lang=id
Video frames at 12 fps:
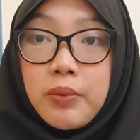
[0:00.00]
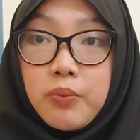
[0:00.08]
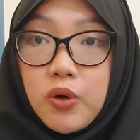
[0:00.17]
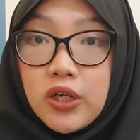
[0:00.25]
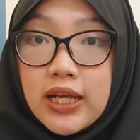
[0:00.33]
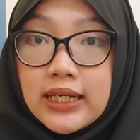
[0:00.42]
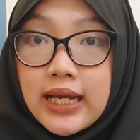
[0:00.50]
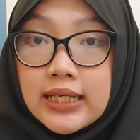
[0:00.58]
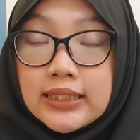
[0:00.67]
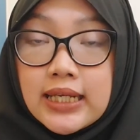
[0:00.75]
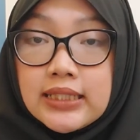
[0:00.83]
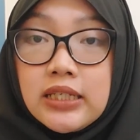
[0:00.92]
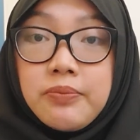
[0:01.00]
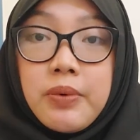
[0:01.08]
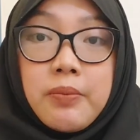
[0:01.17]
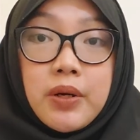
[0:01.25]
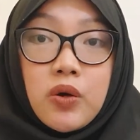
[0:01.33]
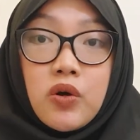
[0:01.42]
permohonan kasasi
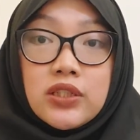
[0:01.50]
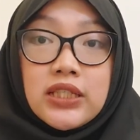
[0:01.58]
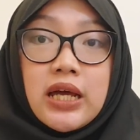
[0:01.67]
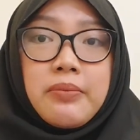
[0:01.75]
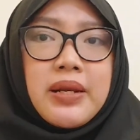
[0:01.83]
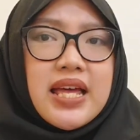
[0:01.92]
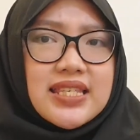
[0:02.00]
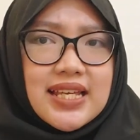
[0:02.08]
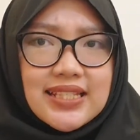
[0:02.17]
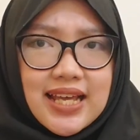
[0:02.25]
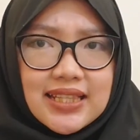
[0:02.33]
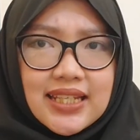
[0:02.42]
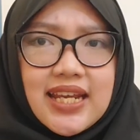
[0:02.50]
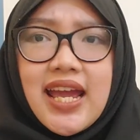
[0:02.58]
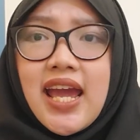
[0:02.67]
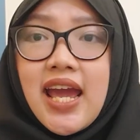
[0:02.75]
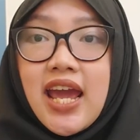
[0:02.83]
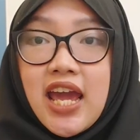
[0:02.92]
pemerkosa belasan santri
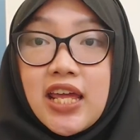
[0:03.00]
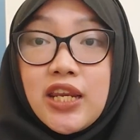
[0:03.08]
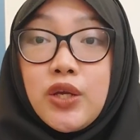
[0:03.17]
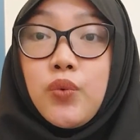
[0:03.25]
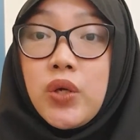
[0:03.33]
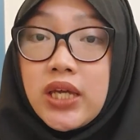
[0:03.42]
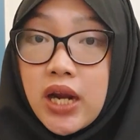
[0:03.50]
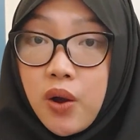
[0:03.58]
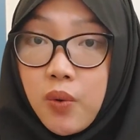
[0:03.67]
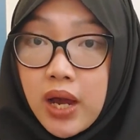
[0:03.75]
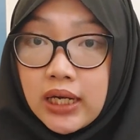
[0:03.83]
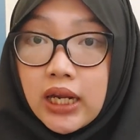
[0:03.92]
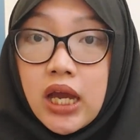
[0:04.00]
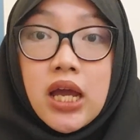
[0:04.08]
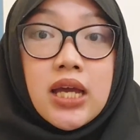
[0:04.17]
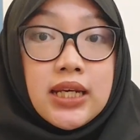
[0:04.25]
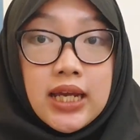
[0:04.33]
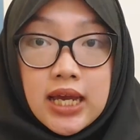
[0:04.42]
Heri Wirawan.
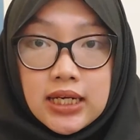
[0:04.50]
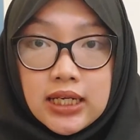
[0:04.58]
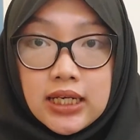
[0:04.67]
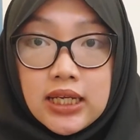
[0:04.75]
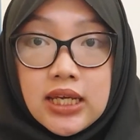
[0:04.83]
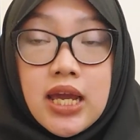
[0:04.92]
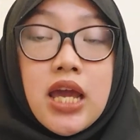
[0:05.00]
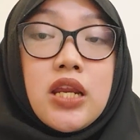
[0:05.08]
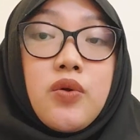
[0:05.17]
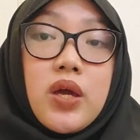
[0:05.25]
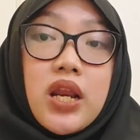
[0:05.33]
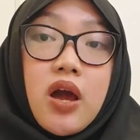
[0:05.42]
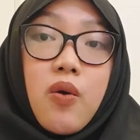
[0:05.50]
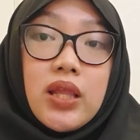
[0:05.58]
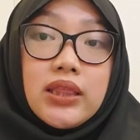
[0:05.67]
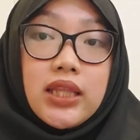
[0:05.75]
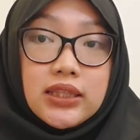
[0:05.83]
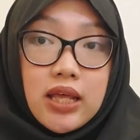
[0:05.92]
Dengan ini, Heri
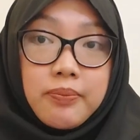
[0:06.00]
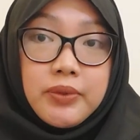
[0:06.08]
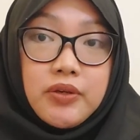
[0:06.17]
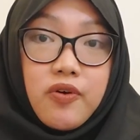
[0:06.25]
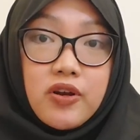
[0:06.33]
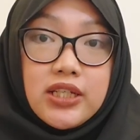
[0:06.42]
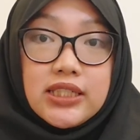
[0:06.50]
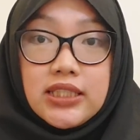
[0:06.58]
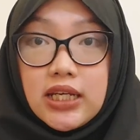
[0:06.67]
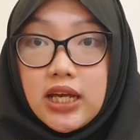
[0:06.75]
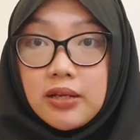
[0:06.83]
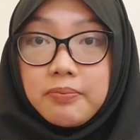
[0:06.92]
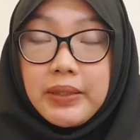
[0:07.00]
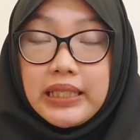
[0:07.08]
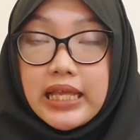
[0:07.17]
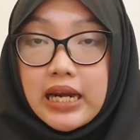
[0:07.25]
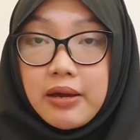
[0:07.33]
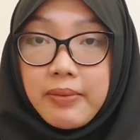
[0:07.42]
Wirawan tetap difonis dengan
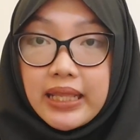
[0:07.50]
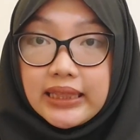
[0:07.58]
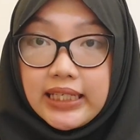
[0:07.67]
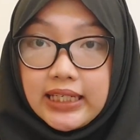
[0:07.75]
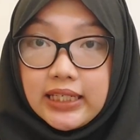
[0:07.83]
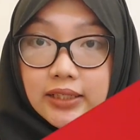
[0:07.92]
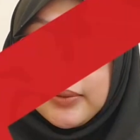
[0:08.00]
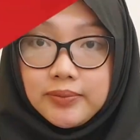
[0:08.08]
pidana mati.